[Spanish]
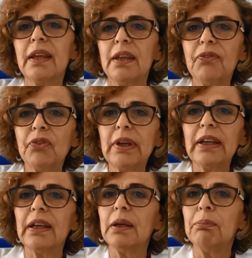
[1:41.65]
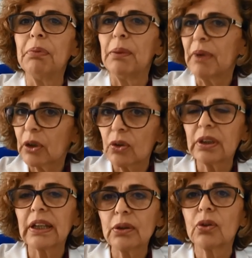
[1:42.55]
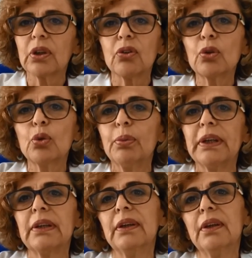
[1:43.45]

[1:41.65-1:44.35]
y fue el primer contacto que yo tuve